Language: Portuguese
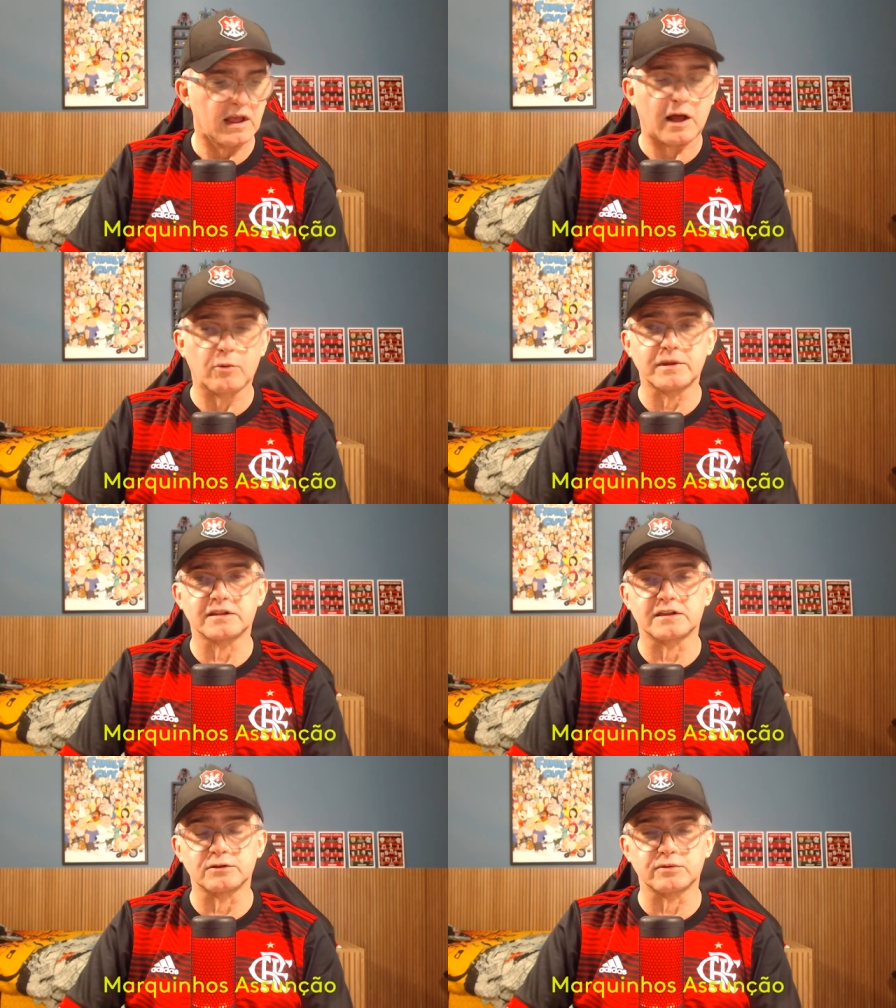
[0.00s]

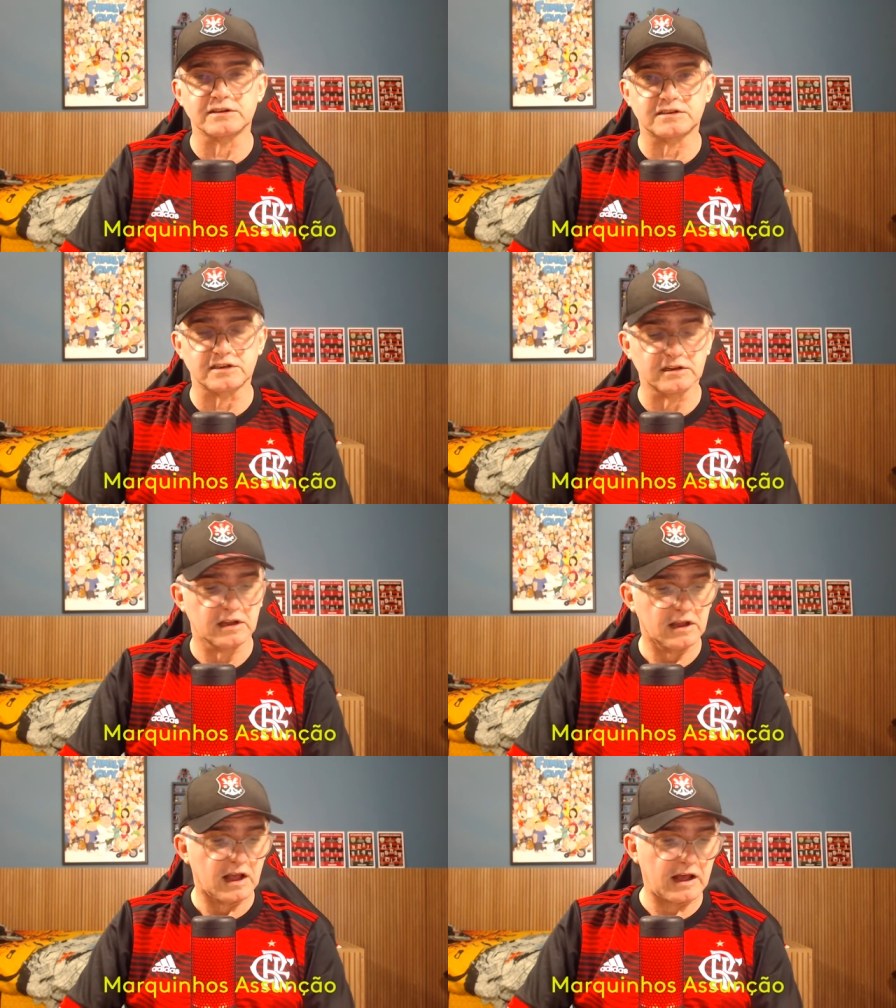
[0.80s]
aumentando assim
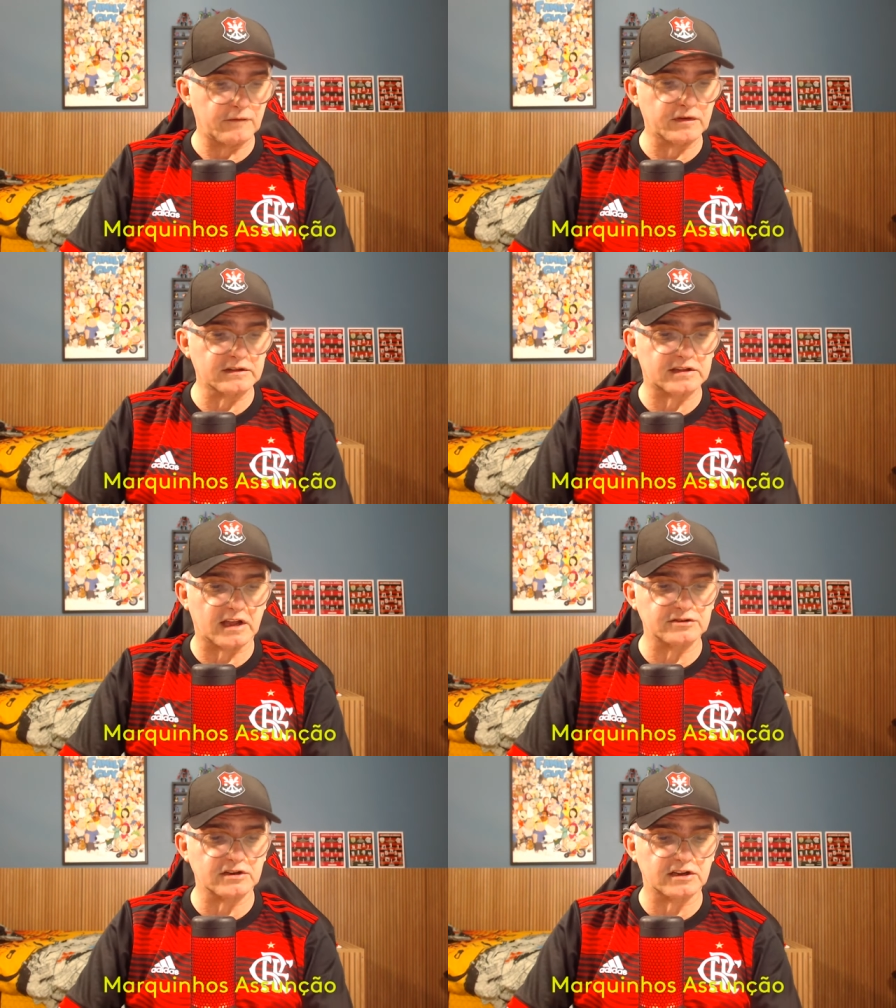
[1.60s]
a
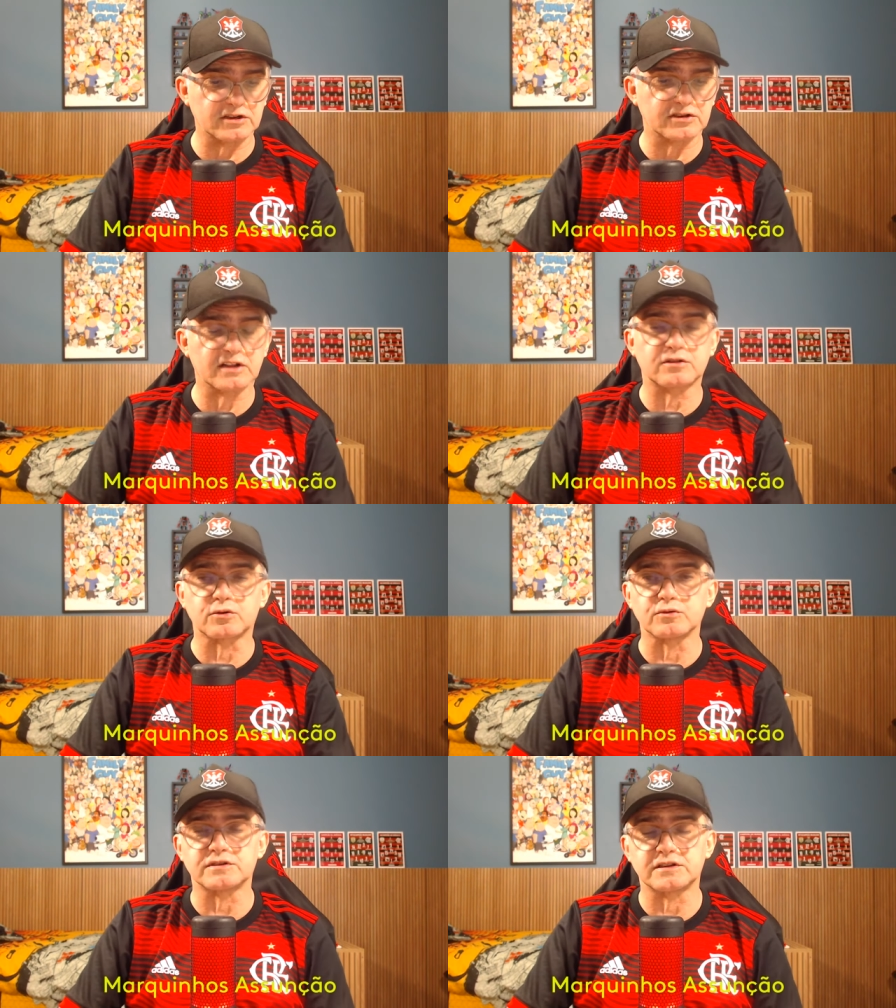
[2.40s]
vantagem que já
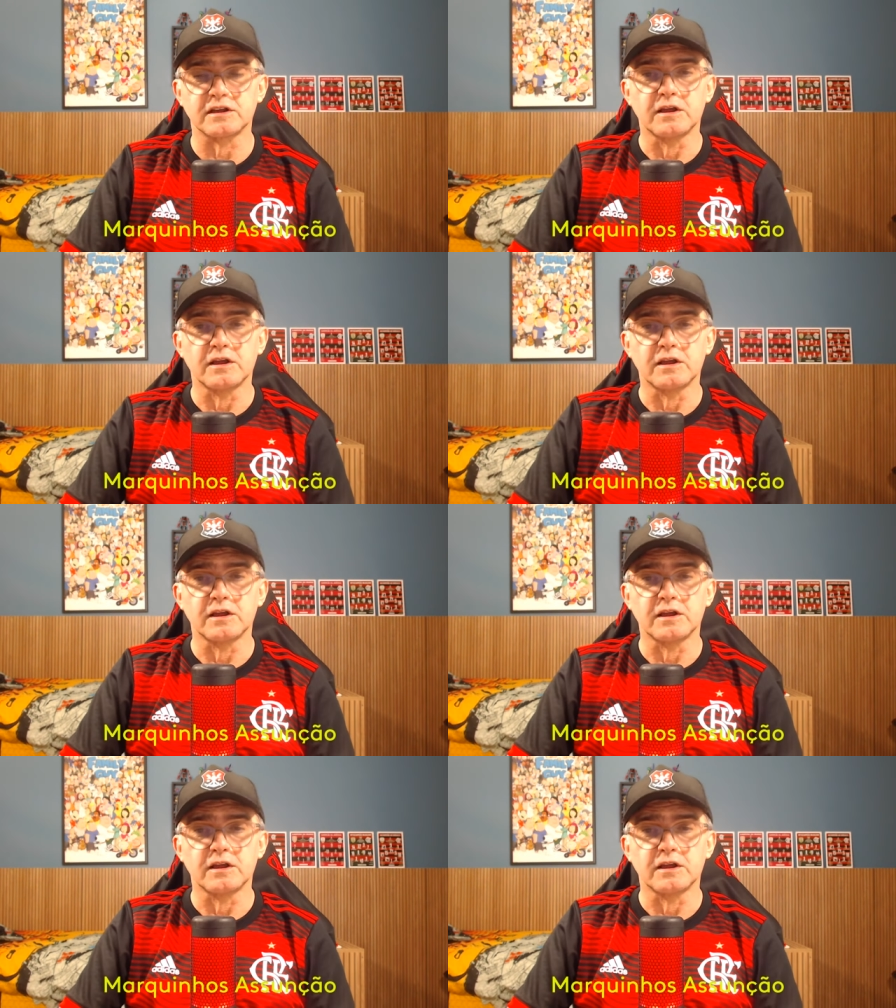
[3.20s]
trouxe